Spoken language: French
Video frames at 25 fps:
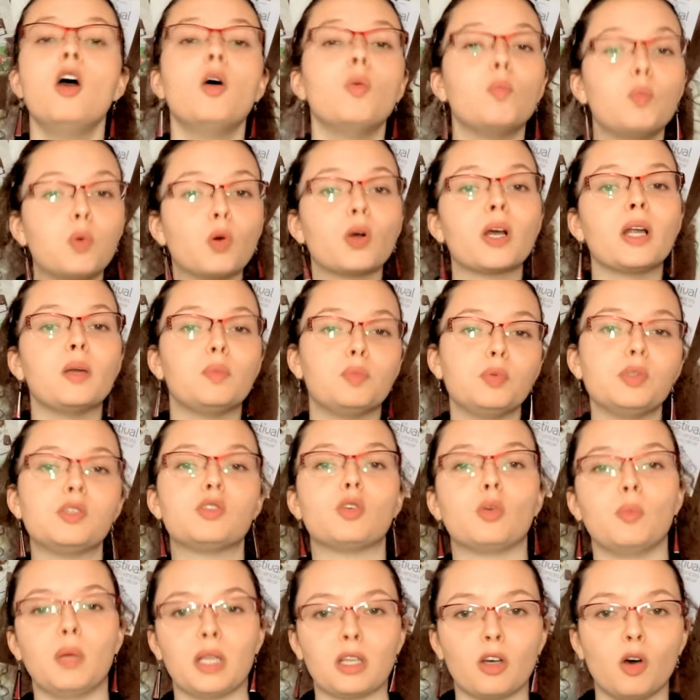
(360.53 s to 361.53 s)
Pour qu'elles puissent se
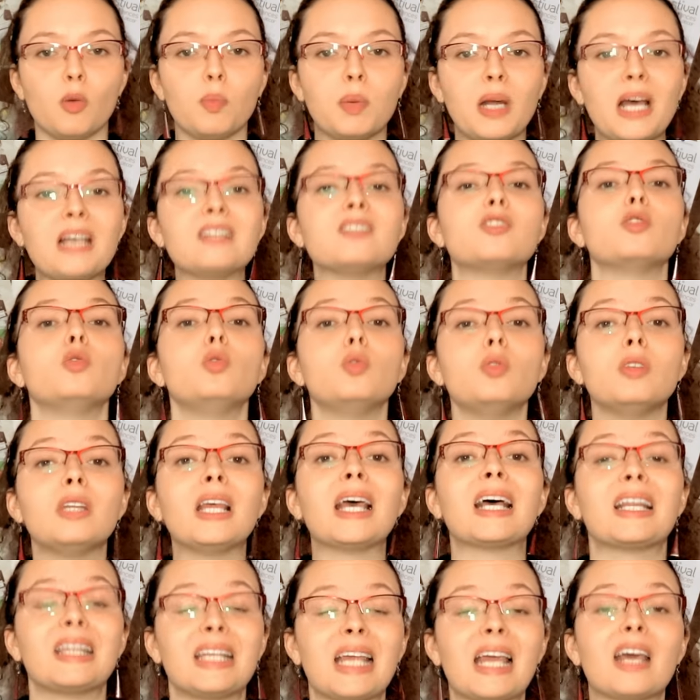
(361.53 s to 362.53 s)
mettre en place, une
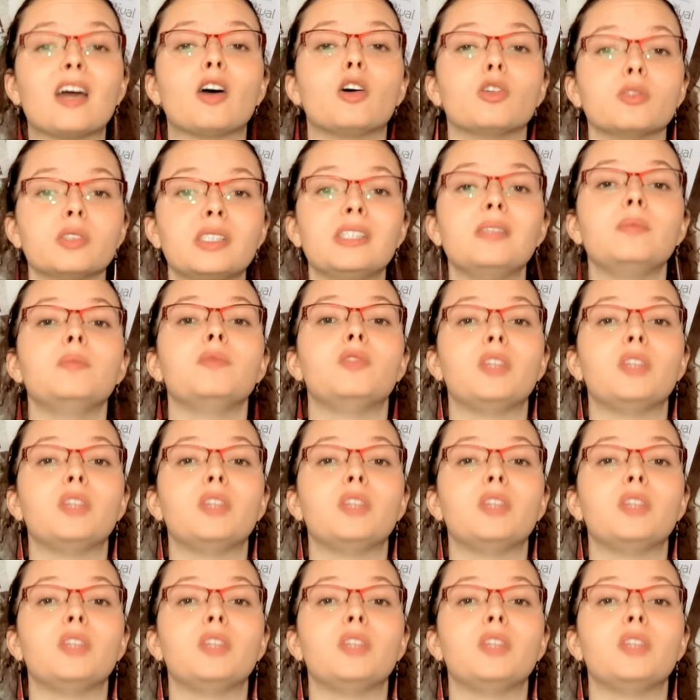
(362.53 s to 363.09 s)
dernière enzyme